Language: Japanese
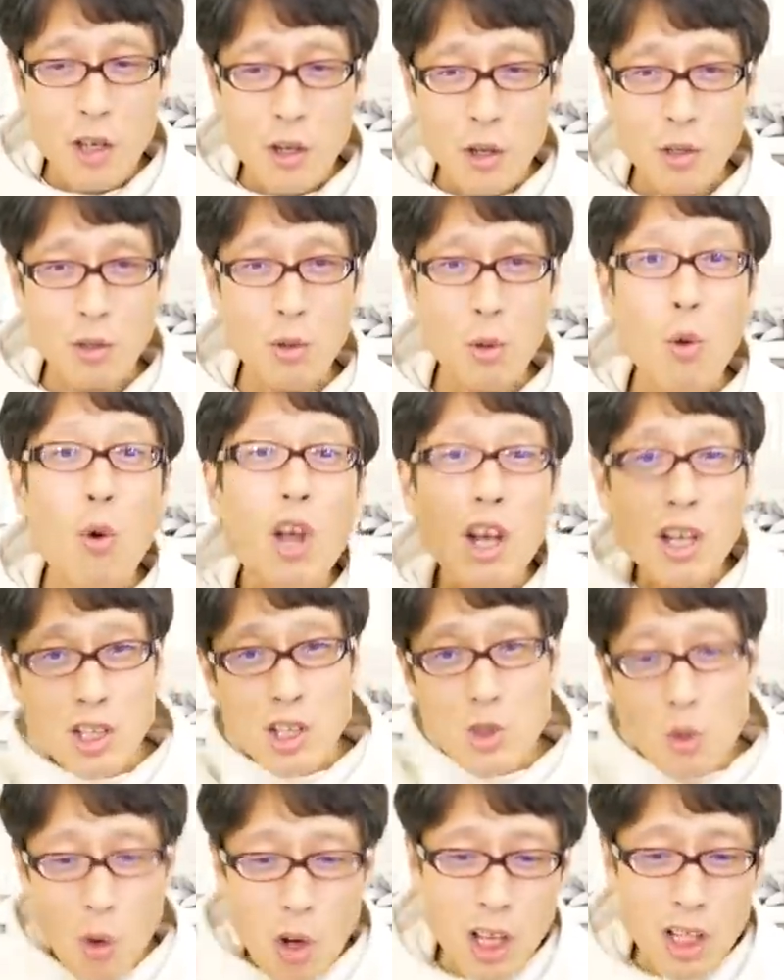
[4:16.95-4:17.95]
いや、それおか
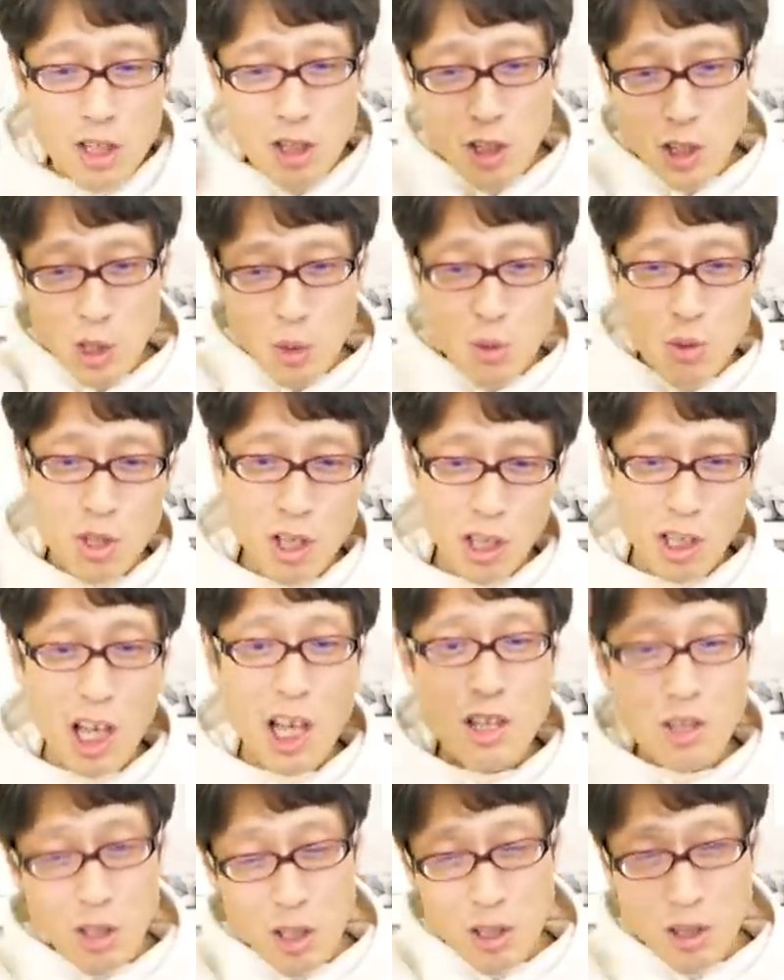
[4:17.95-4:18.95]
しいおかしいって言うしか
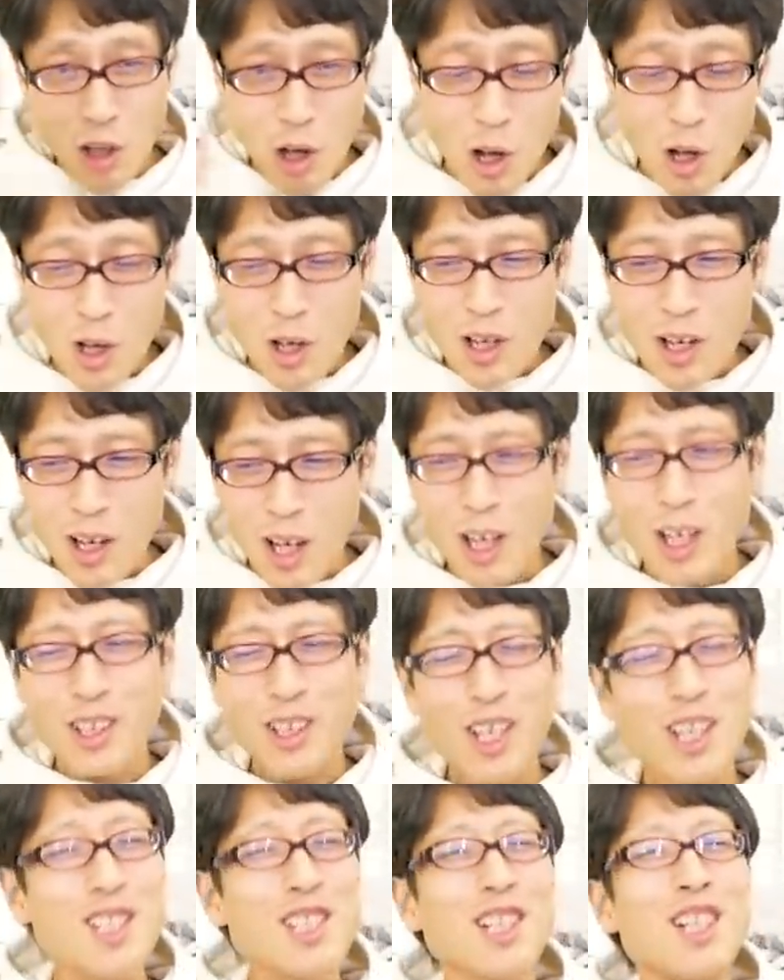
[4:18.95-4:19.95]
ないじゃないですか。あ、
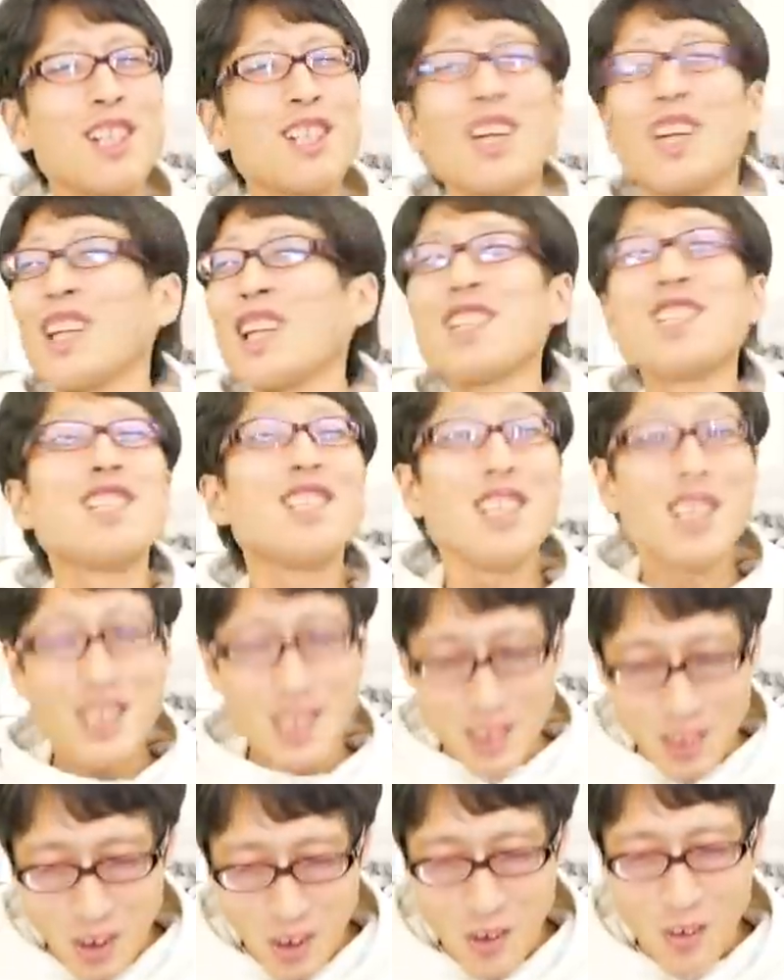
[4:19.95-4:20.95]
確かに正しいで
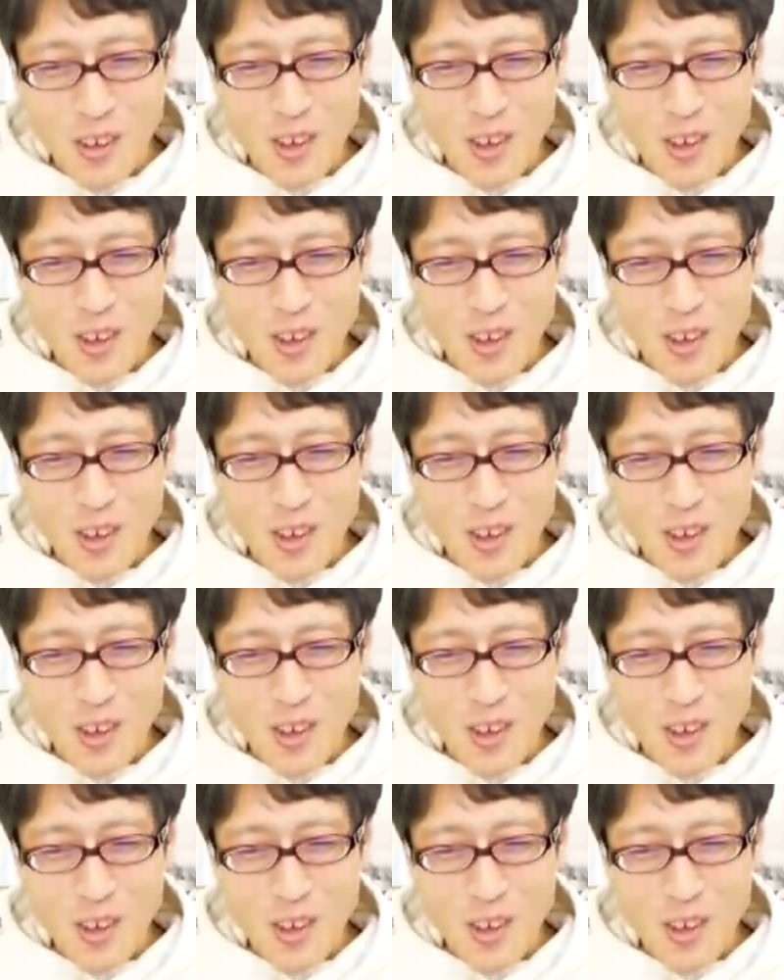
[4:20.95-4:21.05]
すと。